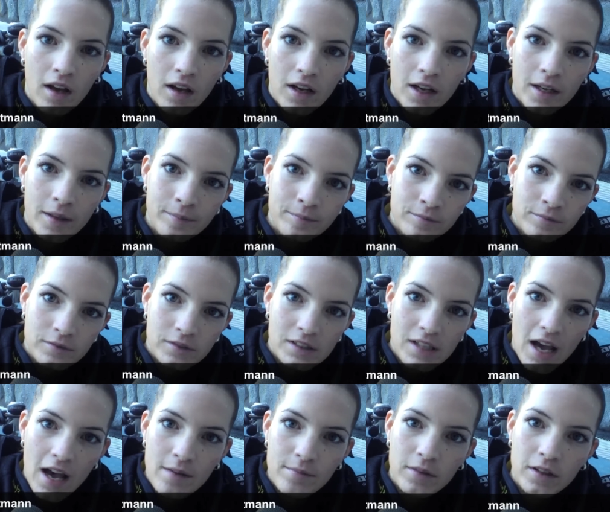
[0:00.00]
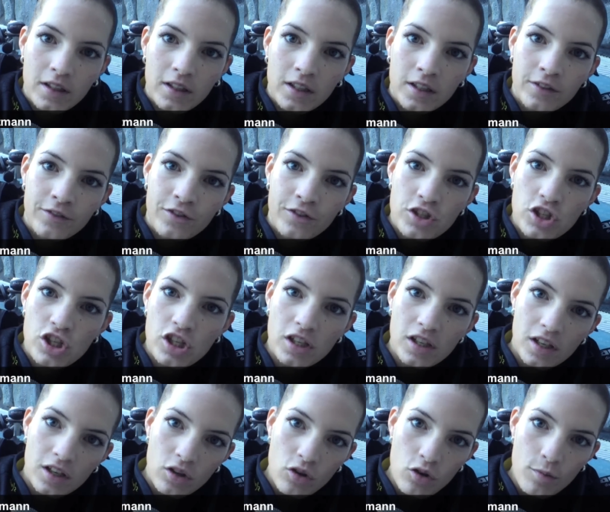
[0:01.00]
Ähm, da haben wir
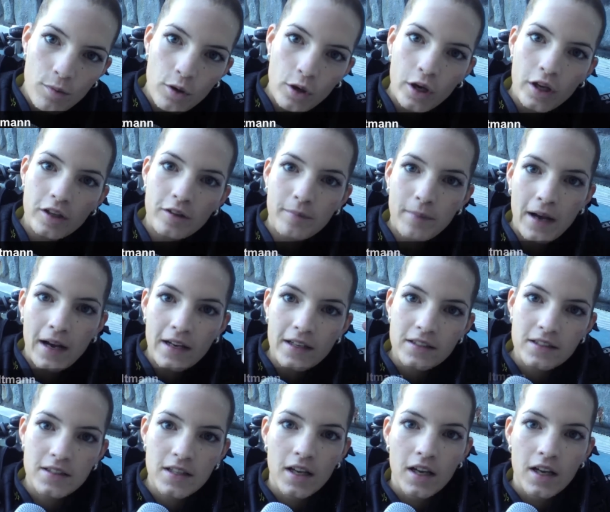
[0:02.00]
verschiedene Übungen gemacht.